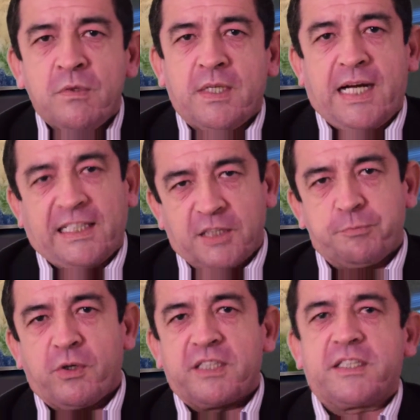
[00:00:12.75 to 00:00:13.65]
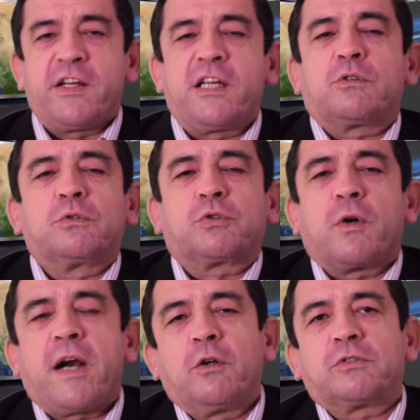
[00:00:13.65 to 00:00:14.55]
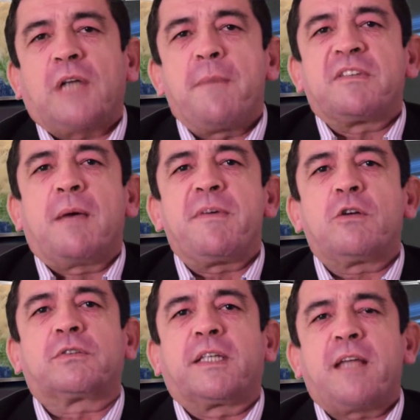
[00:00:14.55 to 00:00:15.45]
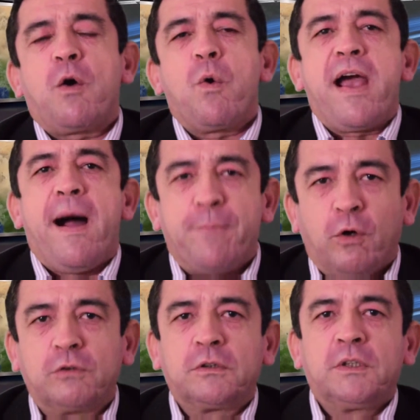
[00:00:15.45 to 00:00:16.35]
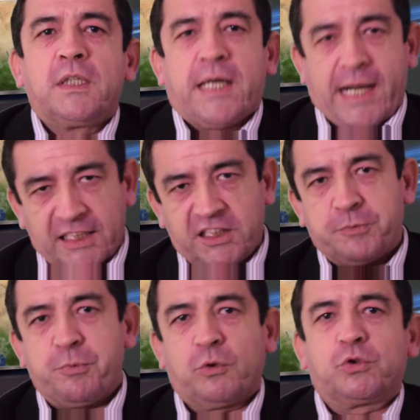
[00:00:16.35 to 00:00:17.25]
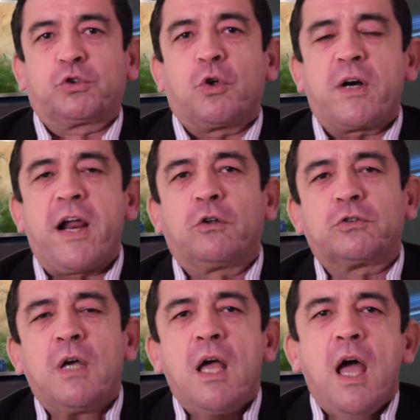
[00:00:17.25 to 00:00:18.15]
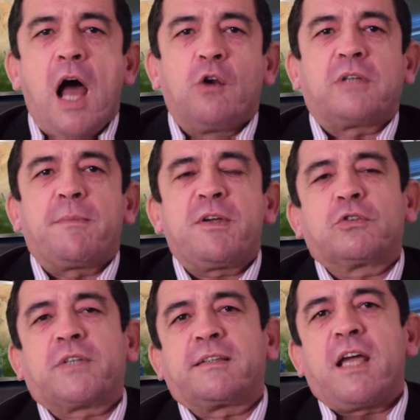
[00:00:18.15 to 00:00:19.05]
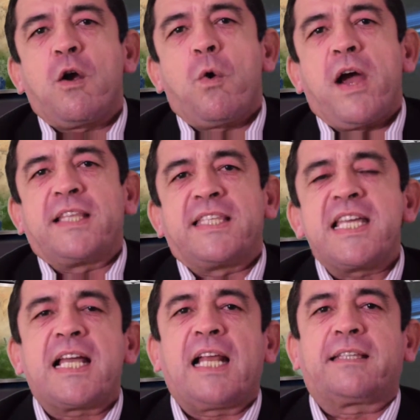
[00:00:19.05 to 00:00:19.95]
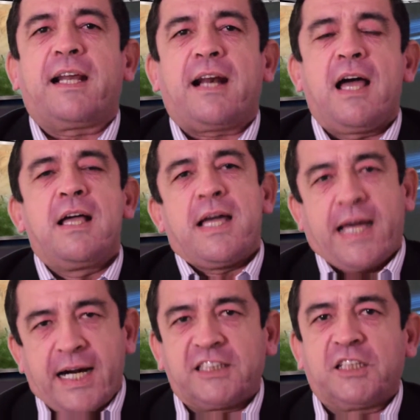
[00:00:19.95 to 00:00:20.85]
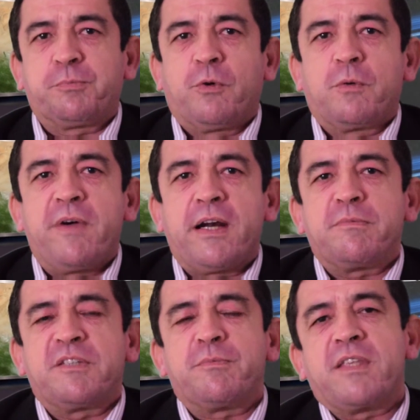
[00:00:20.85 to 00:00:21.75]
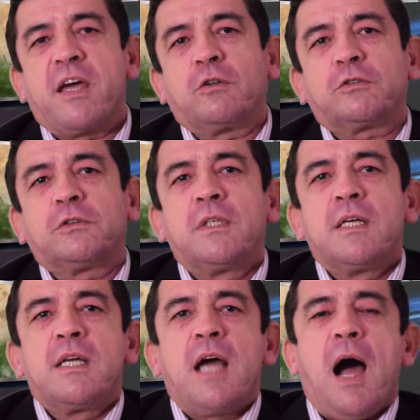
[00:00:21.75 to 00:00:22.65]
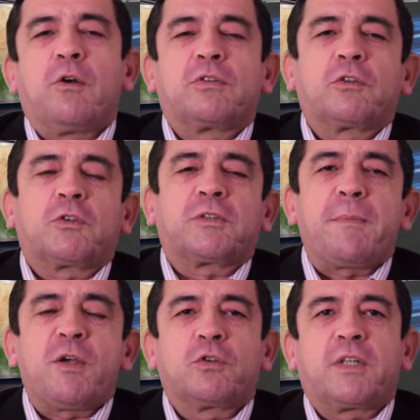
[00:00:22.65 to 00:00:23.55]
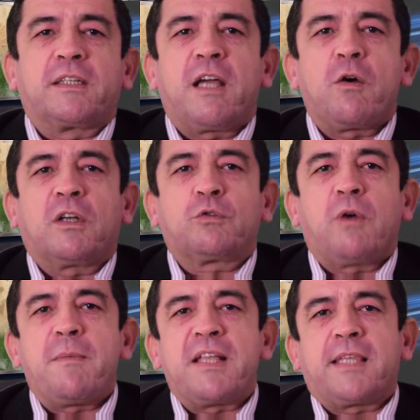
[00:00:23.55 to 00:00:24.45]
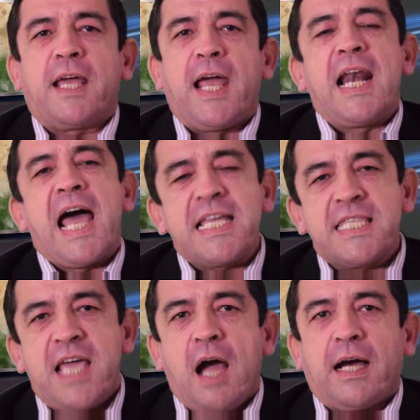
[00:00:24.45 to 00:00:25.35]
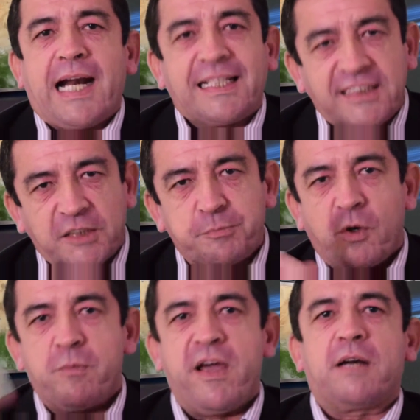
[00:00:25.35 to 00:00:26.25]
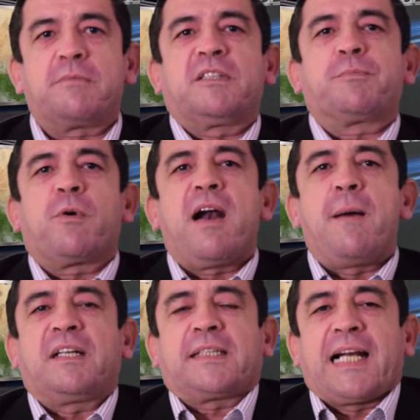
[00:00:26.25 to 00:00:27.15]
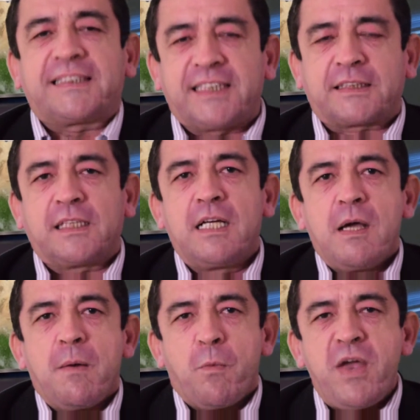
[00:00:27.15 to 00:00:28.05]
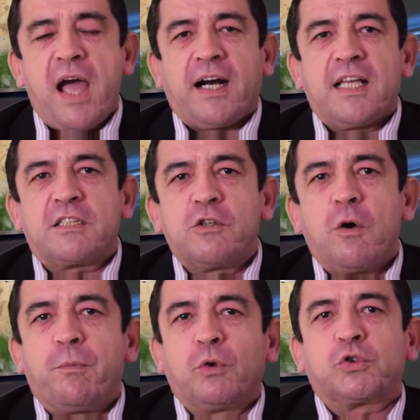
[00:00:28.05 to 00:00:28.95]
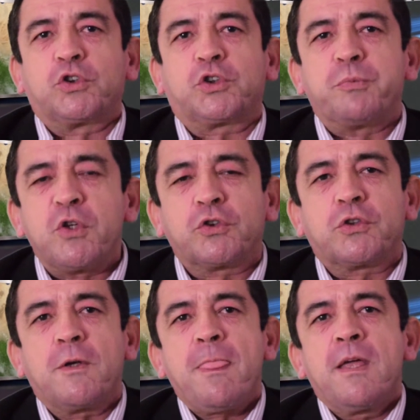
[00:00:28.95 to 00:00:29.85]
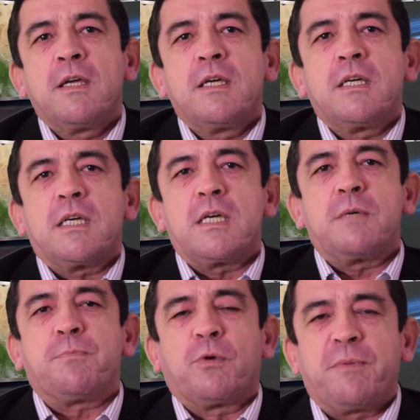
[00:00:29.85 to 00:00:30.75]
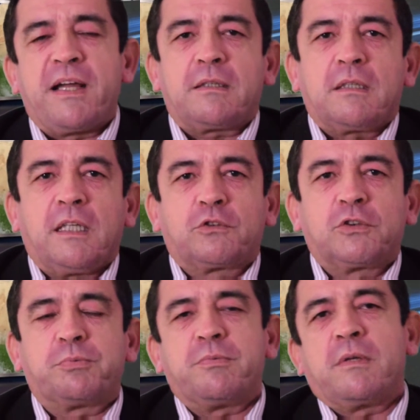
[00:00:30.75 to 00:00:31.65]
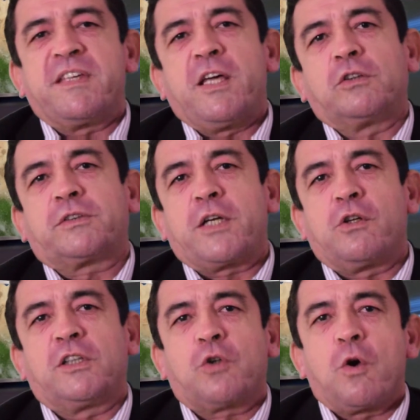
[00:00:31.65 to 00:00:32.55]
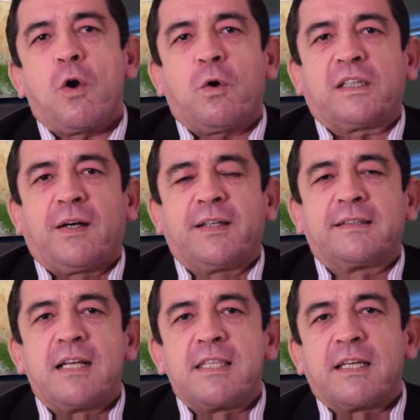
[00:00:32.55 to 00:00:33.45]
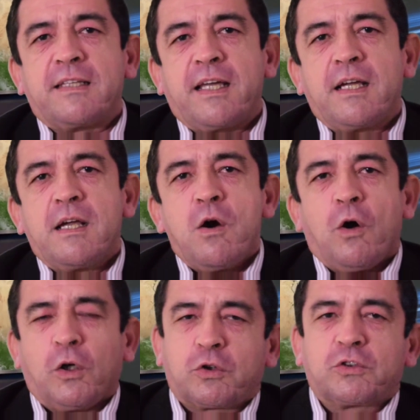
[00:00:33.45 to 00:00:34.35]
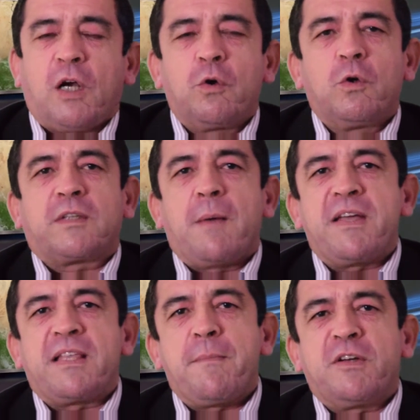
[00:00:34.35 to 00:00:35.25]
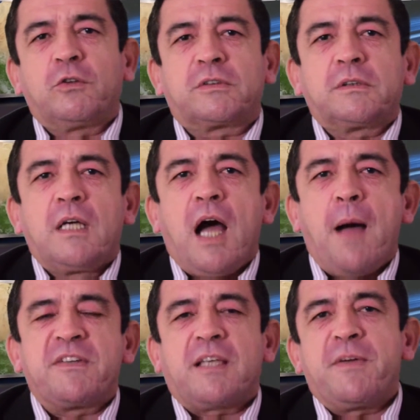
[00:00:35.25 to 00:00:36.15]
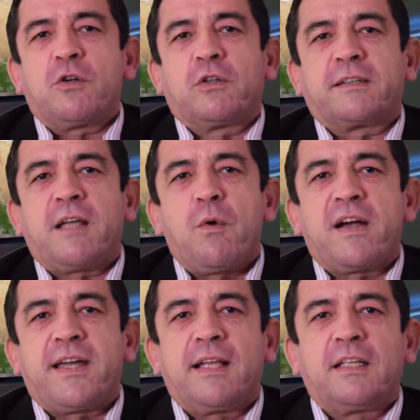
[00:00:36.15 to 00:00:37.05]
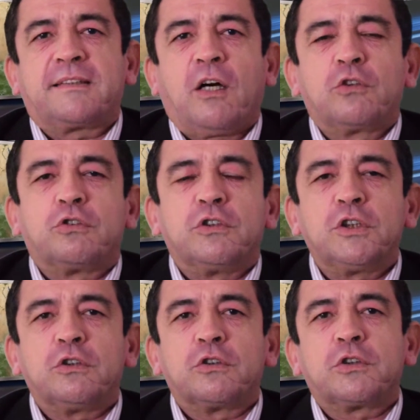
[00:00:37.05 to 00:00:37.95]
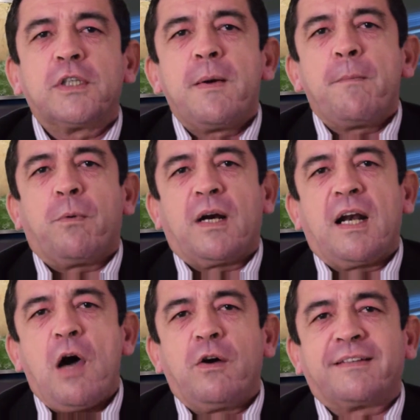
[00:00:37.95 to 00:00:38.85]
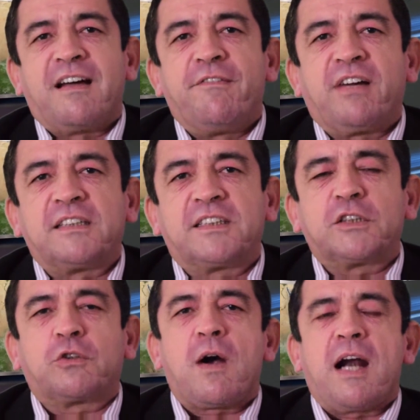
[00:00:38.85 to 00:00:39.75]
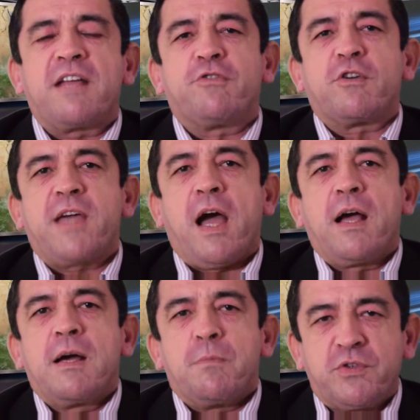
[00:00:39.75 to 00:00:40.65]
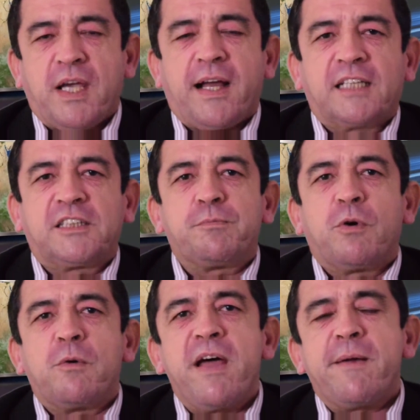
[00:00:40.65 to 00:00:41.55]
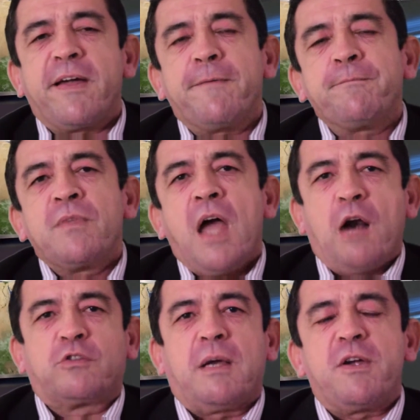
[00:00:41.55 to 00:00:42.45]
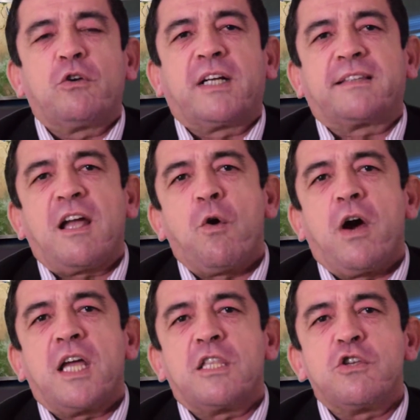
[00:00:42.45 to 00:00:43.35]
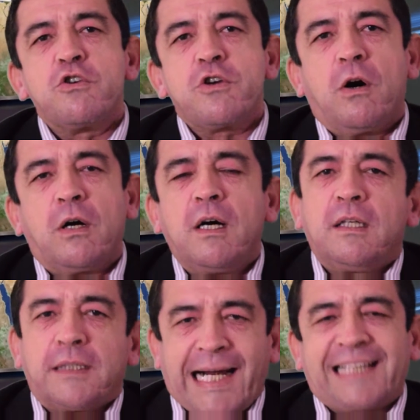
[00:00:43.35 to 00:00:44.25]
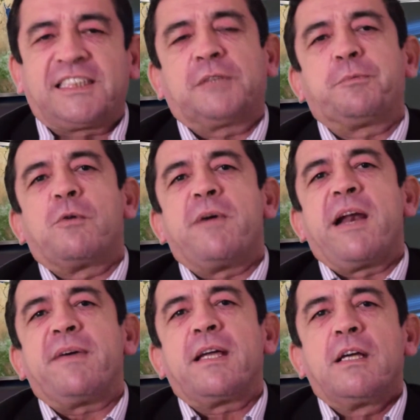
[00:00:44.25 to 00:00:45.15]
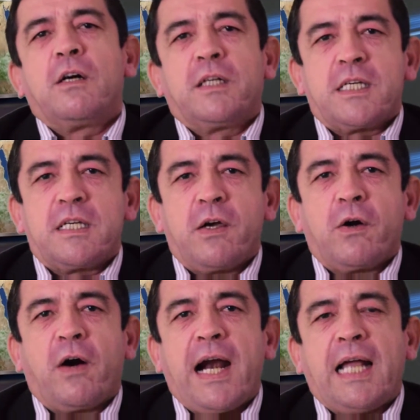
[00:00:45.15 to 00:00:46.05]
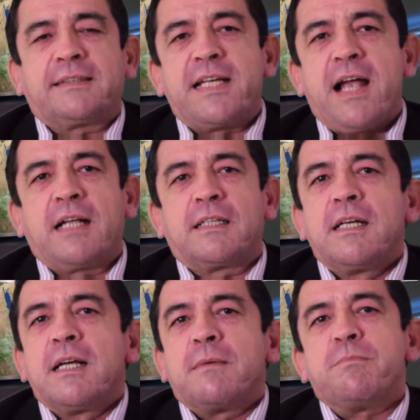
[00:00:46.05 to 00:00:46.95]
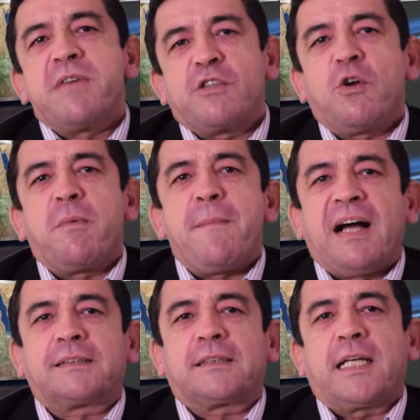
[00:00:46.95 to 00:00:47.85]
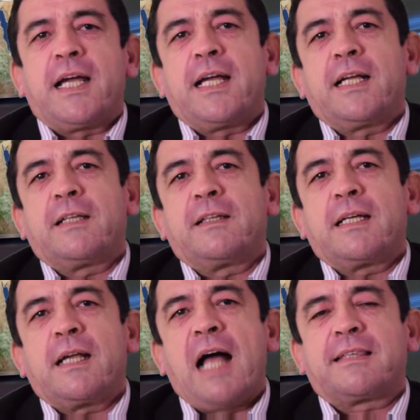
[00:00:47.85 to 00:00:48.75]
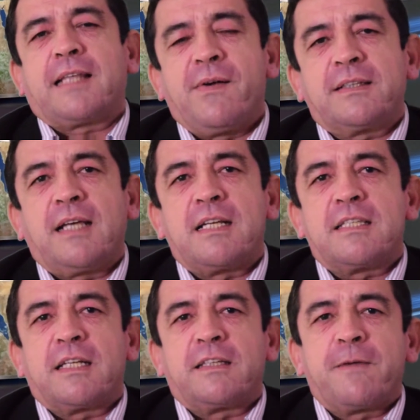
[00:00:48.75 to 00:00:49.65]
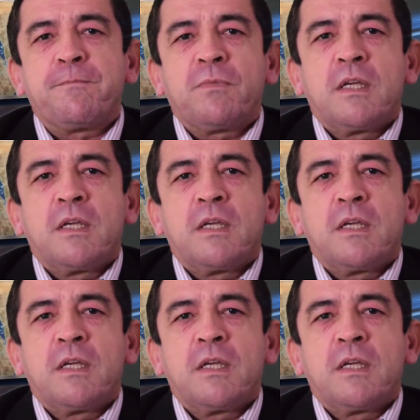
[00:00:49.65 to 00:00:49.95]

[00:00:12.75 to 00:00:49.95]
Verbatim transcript: gracias por escribir sus correos, a mis amigos que tengo en Japón, gracias por sus correos, a los amigos que tengo en Inglaterra, gracias por ver mis videos, a los otros amigos que tengo actualmente en la India, gracias por ver mis programas, gracias, muy agradecido por sus views, y por pues ver estos videos que yo les coloco a través del internet. Otro saludo también amigos, a mis amigos que tengo aquí en Estados Unidos, por el lado de San Francisco, California. Muchas gracias por verme. A los amigos que tengo en New York, gracias por verme y ojalá sigan viéndome más em, a través del internet.